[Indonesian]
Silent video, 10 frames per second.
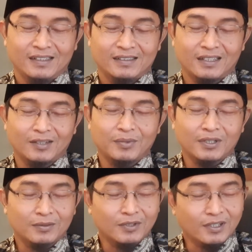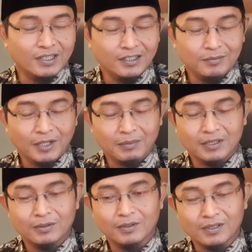Saya Barom Doni, pamit
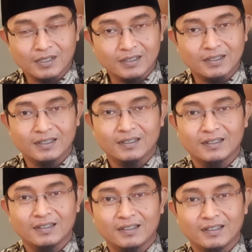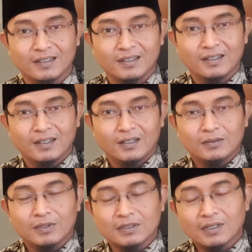undur diri.
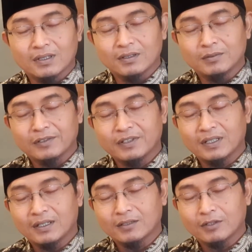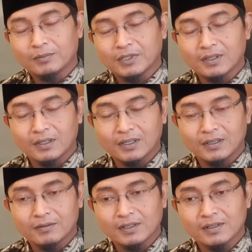Wallahul muwaffiq ila
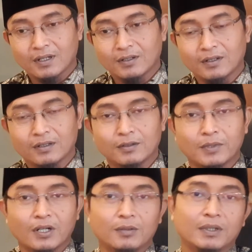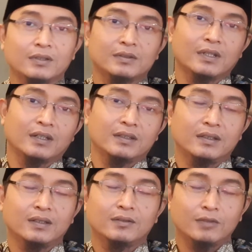Wassalamualaikum warahmatullahi
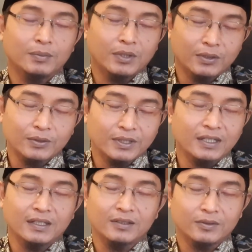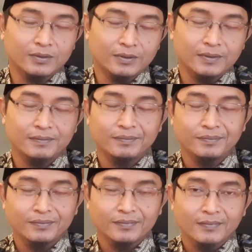wabarakatuh.
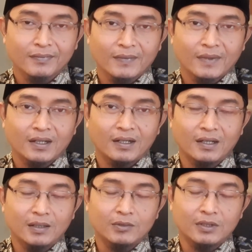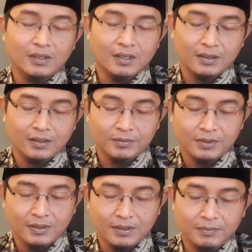Alhamdulillah.
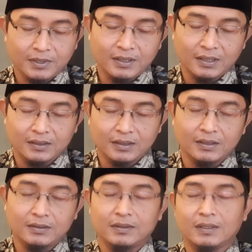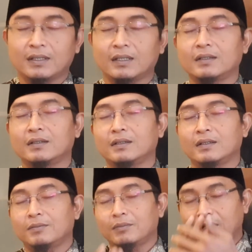Alhamdulillah. Ya Allah, ya
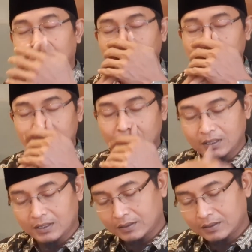Karim. Alhamdulillah.